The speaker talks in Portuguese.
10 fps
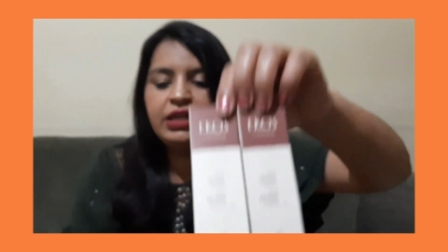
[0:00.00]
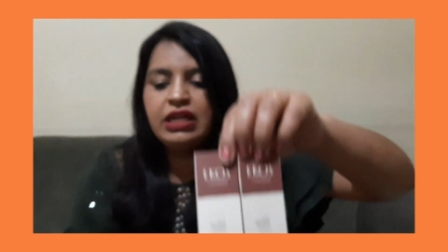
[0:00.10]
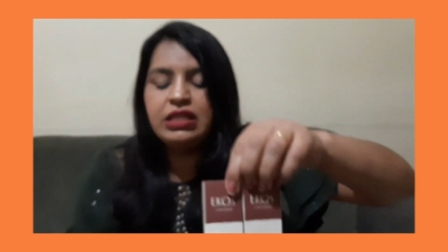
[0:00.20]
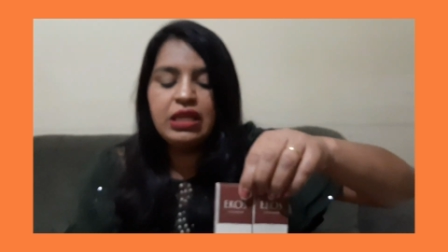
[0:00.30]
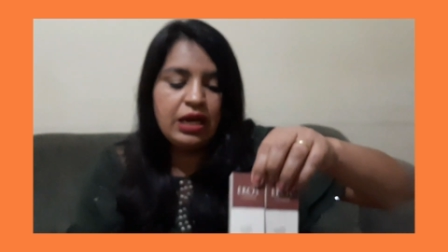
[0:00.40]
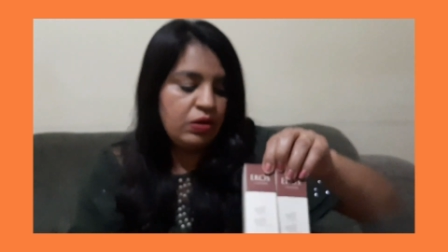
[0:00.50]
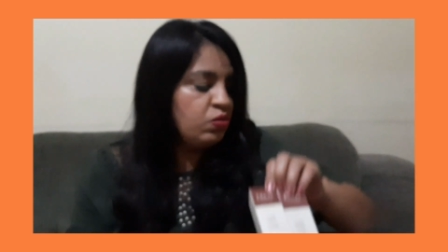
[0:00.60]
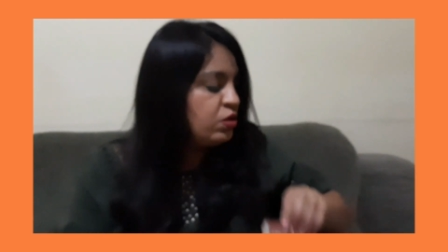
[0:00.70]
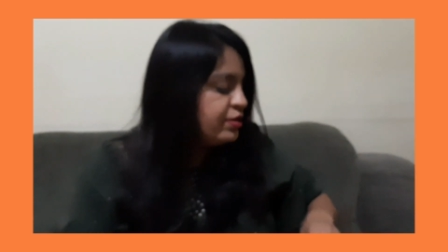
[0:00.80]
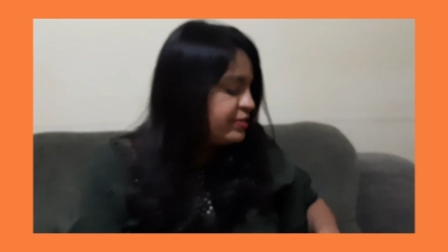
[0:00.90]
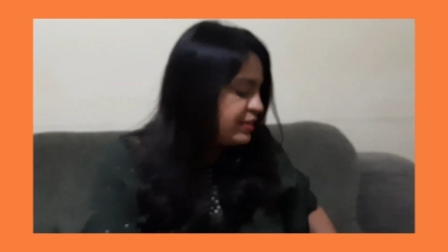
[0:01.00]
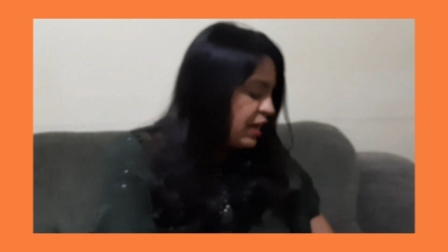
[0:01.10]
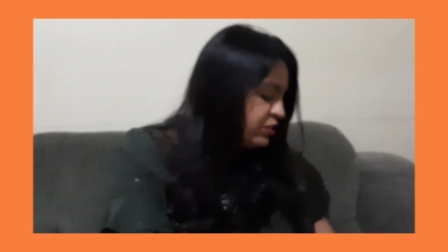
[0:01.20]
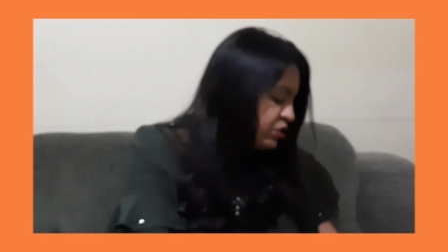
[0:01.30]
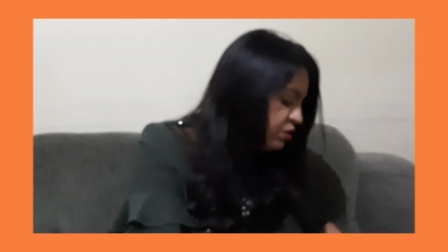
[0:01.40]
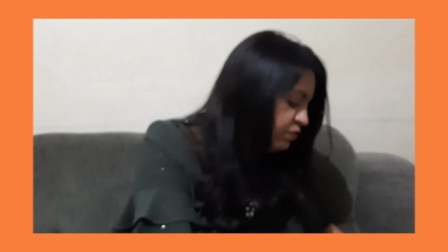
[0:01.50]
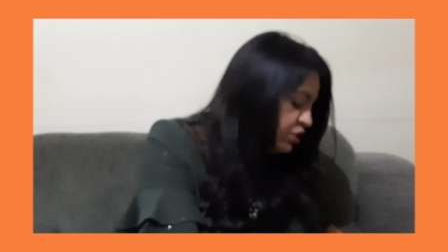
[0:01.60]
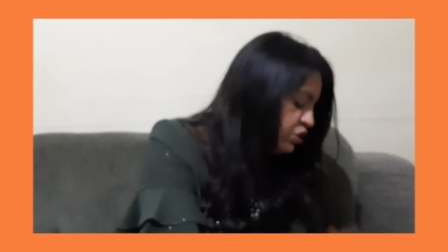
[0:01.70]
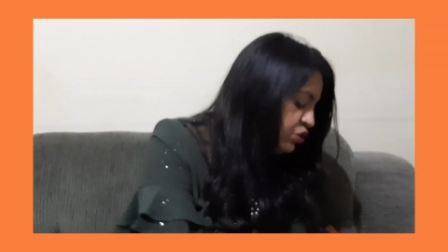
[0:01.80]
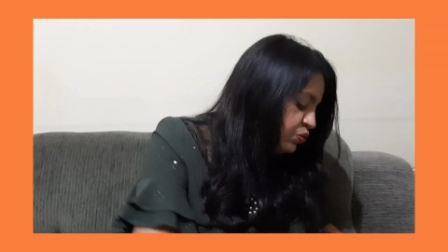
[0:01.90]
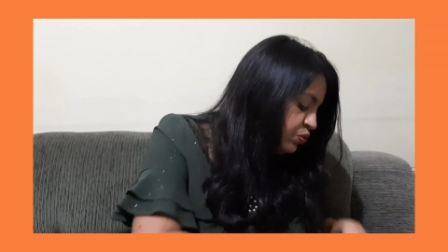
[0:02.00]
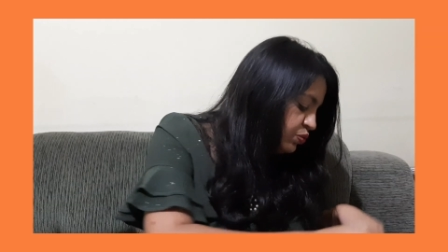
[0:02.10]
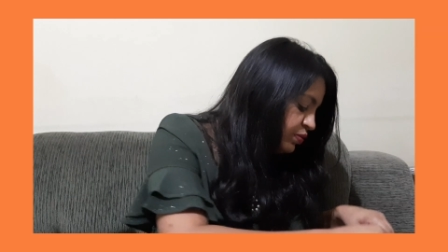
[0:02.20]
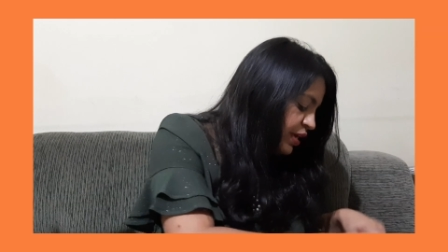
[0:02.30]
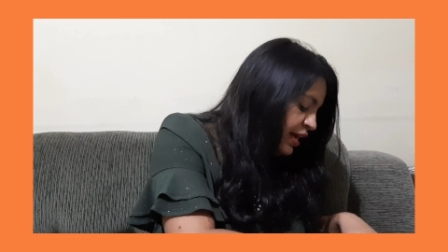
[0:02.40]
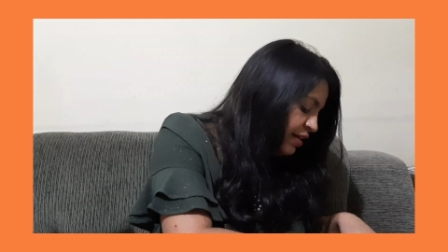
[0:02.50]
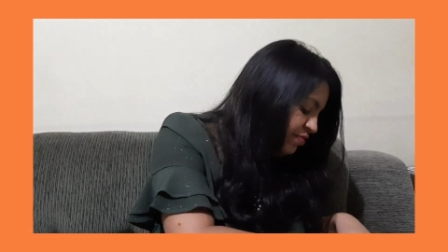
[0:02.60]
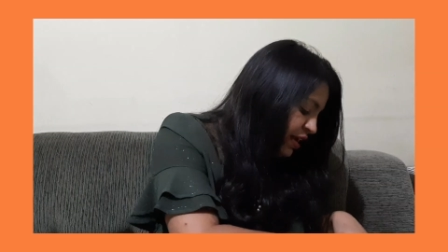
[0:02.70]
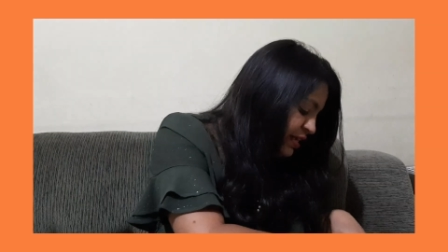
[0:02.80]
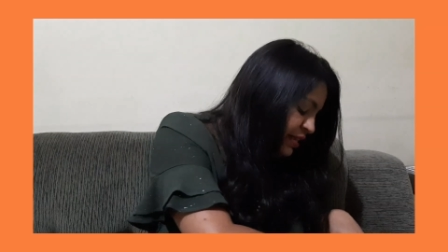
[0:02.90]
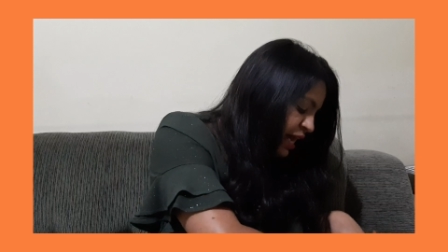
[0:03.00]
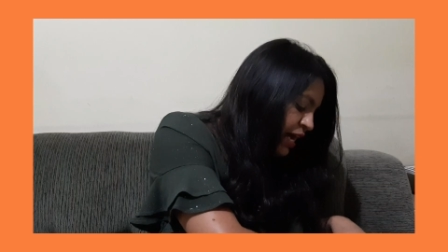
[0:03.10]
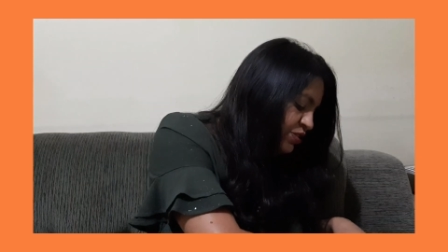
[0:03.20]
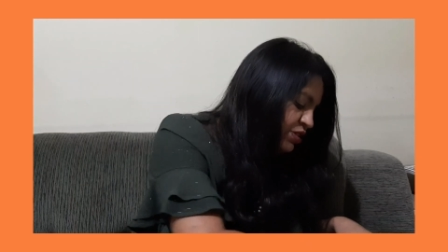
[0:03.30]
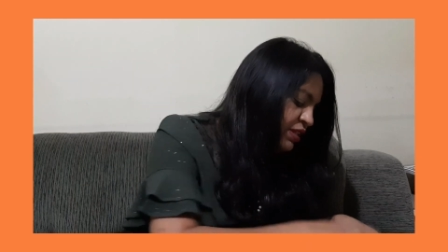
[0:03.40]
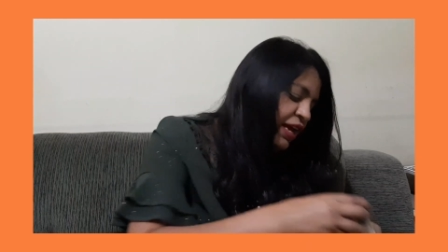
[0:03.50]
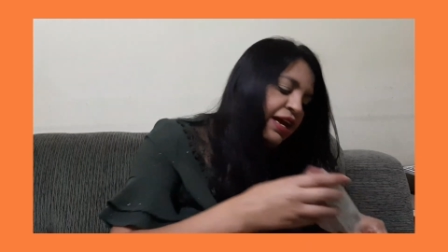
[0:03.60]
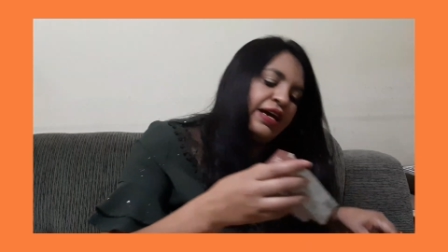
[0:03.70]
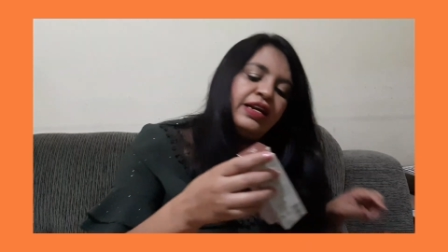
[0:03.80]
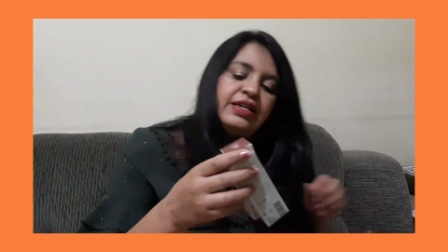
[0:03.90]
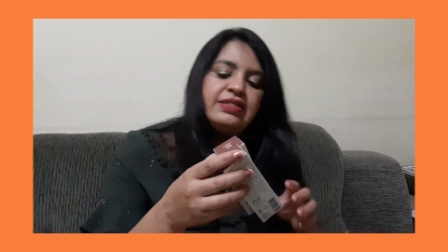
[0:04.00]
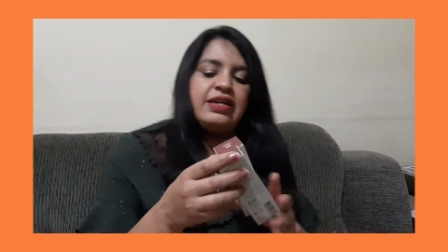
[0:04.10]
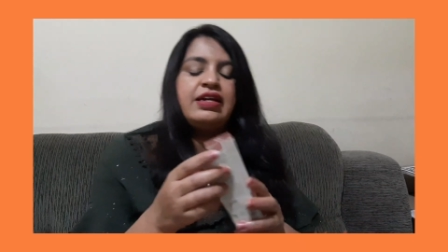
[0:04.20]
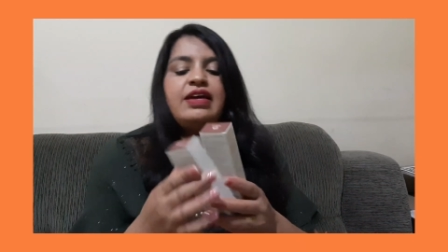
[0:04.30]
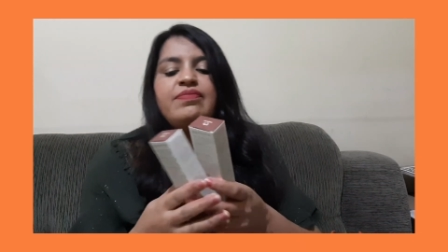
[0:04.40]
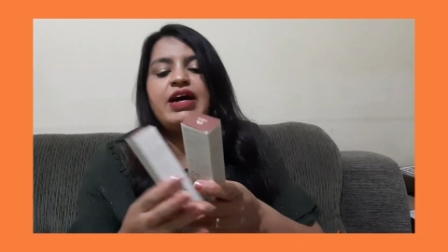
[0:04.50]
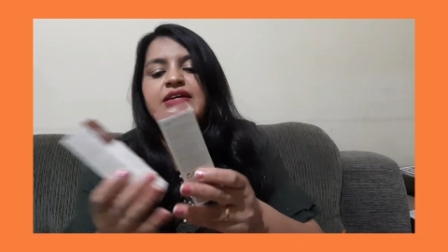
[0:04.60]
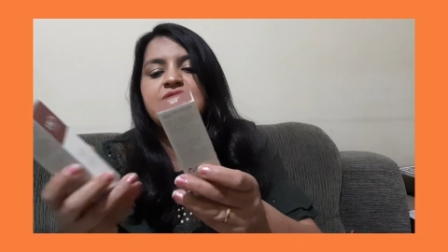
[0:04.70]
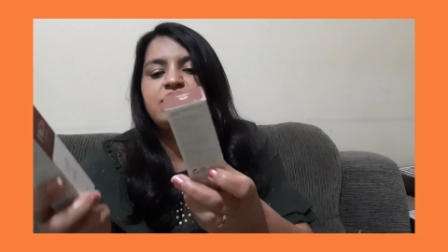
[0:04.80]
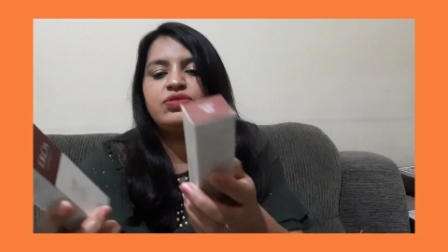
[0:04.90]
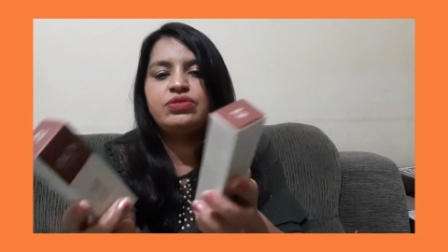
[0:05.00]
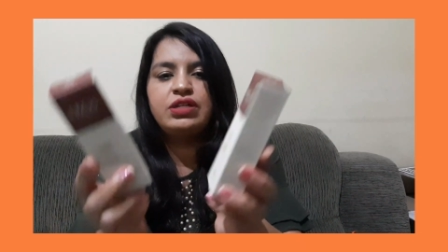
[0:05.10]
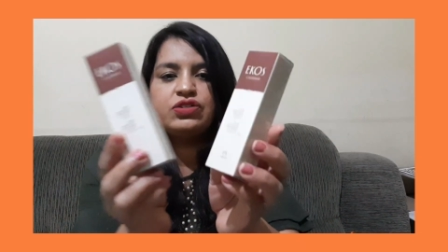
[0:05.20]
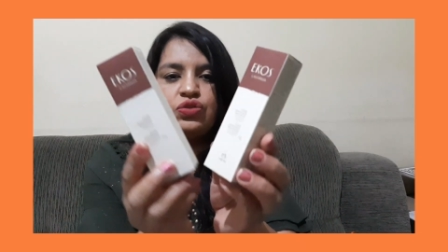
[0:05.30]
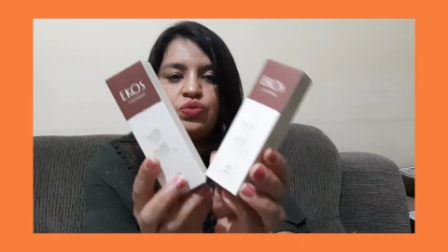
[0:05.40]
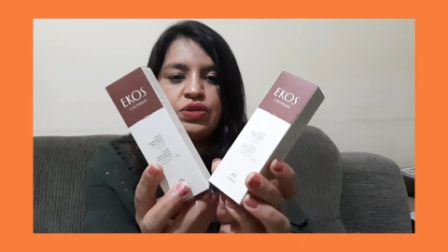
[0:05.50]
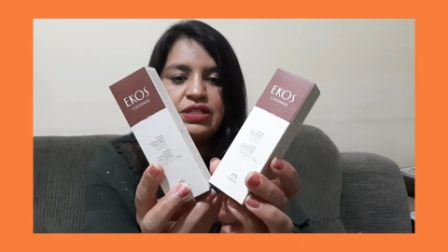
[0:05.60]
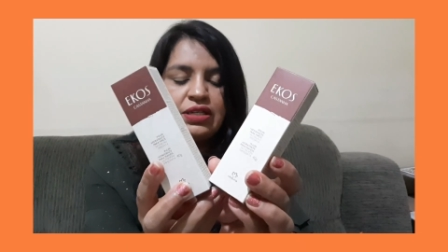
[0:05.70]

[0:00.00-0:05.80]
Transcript: Então, 7 de 21 é a validade delas, aqui mais as outras duas.